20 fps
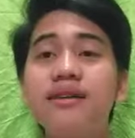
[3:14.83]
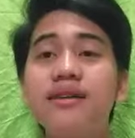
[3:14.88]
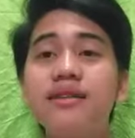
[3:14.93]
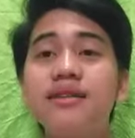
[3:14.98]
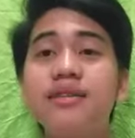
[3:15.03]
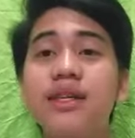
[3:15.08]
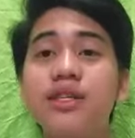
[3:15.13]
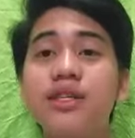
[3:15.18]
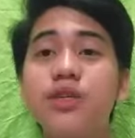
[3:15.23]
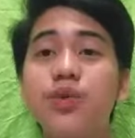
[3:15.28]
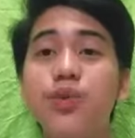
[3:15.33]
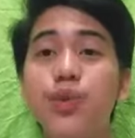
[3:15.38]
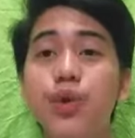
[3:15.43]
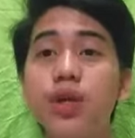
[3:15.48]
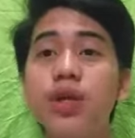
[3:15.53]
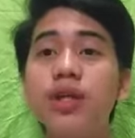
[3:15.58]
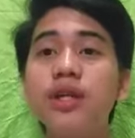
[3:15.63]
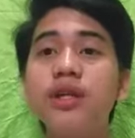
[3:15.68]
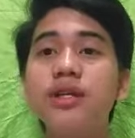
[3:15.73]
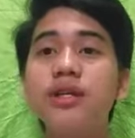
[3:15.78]
Sa
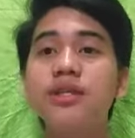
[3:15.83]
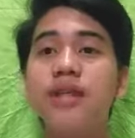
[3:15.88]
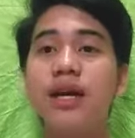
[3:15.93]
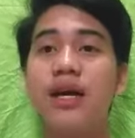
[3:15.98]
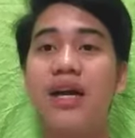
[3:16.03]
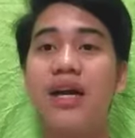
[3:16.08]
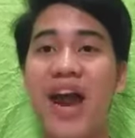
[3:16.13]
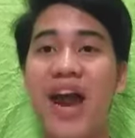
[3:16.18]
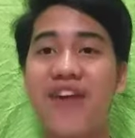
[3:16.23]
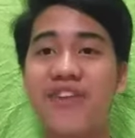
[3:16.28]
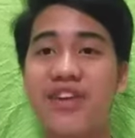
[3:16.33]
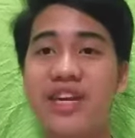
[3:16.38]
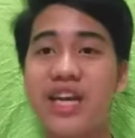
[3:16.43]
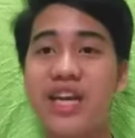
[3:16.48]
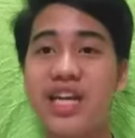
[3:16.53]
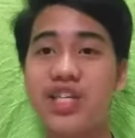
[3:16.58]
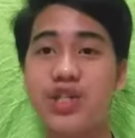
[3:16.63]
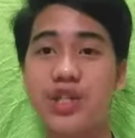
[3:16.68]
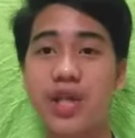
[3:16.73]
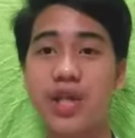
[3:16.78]
school ng Garing
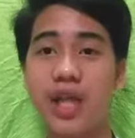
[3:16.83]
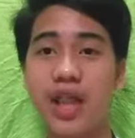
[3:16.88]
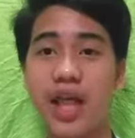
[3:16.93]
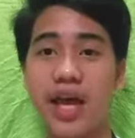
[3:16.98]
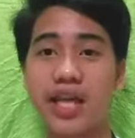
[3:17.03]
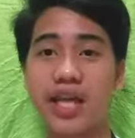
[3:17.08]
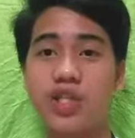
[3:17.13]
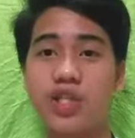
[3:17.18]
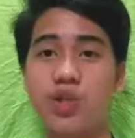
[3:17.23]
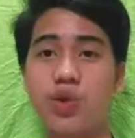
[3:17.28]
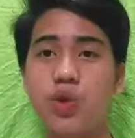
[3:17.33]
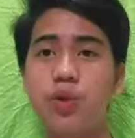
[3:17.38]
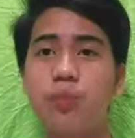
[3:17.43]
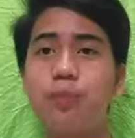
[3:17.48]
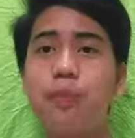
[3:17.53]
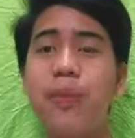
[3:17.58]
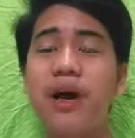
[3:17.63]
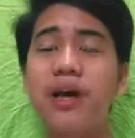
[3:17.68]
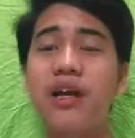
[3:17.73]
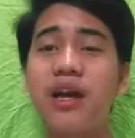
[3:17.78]
National High
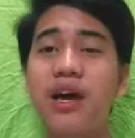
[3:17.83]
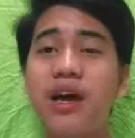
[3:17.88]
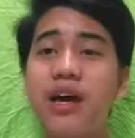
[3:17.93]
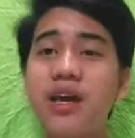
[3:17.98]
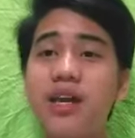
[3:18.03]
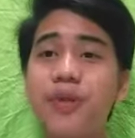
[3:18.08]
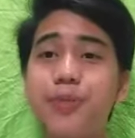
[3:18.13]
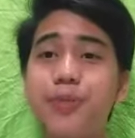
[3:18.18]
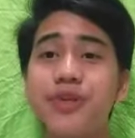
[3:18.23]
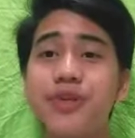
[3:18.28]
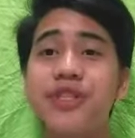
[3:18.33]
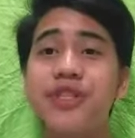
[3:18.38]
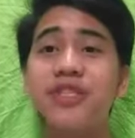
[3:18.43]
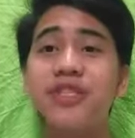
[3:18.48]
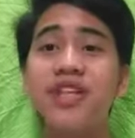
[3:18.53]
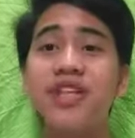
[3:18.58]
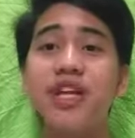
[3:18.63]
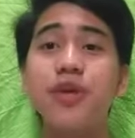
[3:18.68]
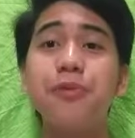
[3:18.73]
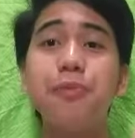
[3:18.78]
School para
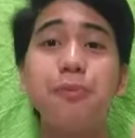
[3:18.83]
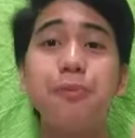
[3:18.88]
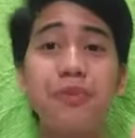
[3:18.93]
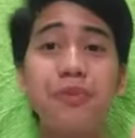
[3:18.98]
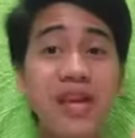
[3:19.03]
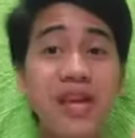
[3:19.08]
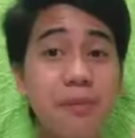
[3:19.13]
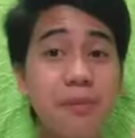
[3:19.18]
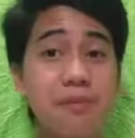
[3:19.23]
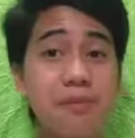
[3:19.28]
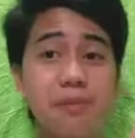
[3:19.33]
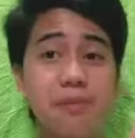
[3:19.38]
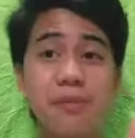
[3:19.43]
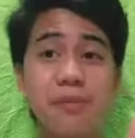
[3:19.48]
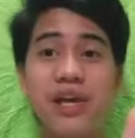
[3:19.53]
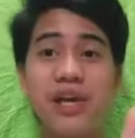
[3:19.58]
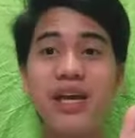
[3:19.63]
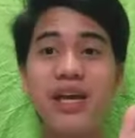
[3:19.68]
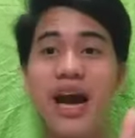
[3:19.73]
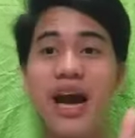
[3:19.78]
ipresenta yung pre
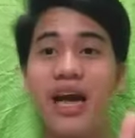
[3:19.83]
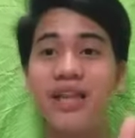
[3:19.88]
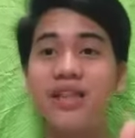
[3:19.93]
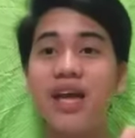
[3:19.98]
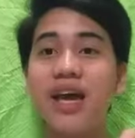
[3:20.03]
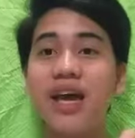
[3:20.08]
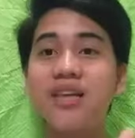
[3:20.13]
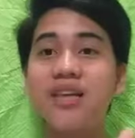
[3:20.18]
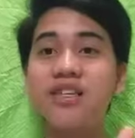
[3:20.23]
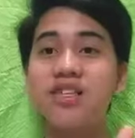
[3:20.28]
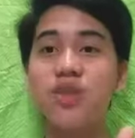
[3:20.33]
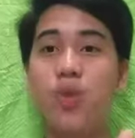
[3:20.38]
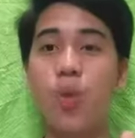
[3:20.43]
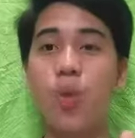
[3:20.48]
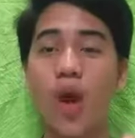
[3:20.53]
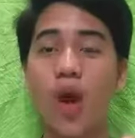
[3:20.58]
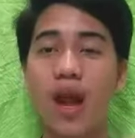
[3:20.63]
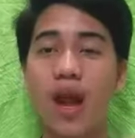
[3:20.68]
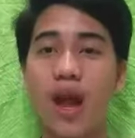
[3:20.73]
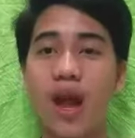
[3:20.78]
Bigada
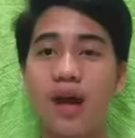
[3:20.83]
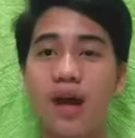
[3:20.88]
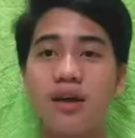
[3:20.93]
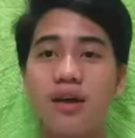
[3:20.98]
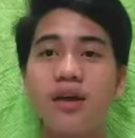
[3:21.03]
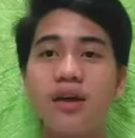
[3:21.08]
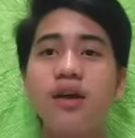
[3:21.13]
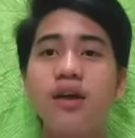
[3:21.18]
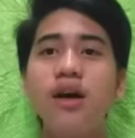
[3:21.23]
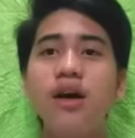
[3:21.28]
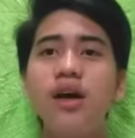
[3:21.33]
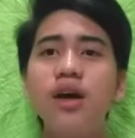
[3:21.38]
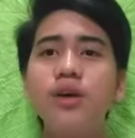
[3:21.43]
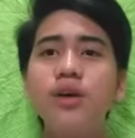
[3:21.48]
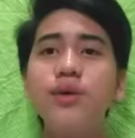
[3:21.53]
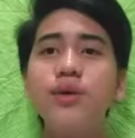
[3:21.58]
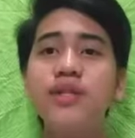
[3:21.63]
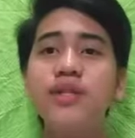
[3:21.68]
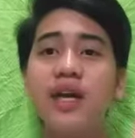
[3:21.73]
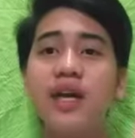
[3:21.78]
eskwela
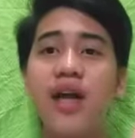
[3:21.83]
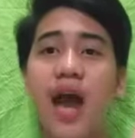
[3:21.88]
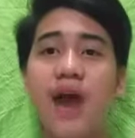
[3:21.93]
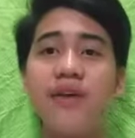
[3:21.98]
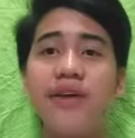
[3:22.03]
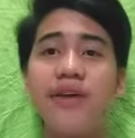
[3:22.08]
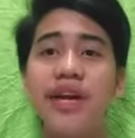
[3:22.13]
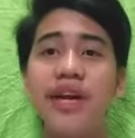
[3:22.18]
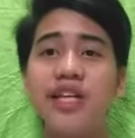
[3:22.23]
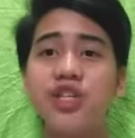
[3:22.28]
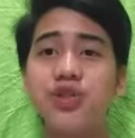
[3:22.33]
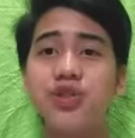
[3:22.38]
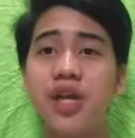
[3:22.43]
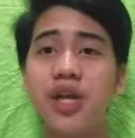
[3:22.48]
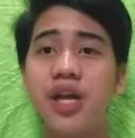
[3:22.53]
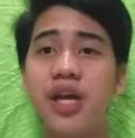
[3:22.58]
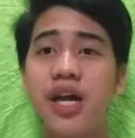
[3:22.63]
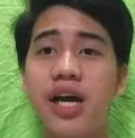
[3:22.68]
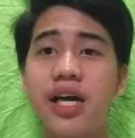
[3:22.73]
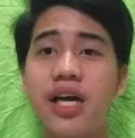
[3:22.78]
no, sa Garing
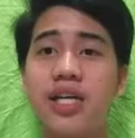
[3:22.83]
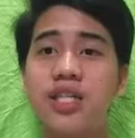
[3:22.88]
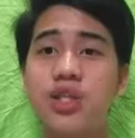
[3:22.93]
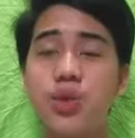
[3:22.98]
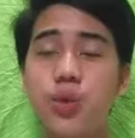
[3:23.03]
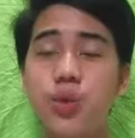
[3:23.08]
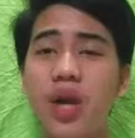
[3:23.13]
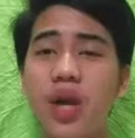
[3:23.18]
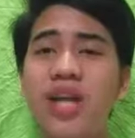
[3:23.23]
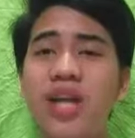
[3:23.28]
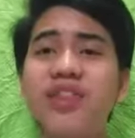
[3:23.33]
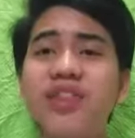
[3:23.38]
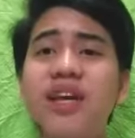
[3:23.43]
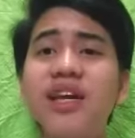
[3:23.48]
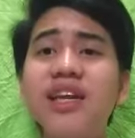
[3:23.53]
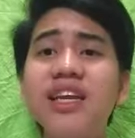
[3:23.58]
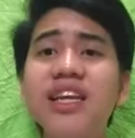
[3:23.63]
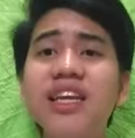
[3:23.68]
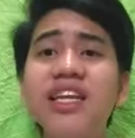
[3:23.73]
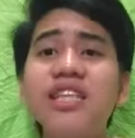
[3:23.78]
National High School at
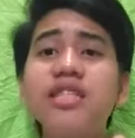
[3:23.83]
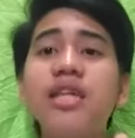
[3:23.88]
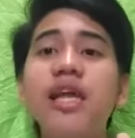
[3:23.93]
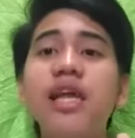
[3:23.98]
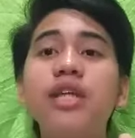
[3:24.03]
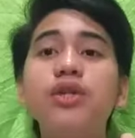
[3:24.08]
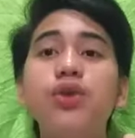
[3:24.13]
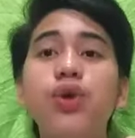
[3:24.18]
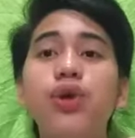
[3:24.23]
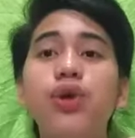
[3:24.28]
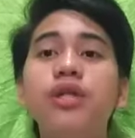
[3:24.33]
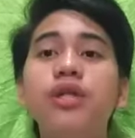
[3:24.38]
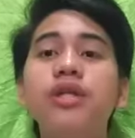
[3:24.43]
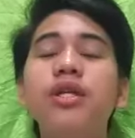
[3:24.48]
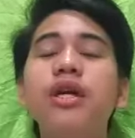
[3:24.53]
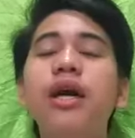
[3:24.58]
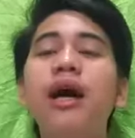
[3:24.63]
naglinis sila doon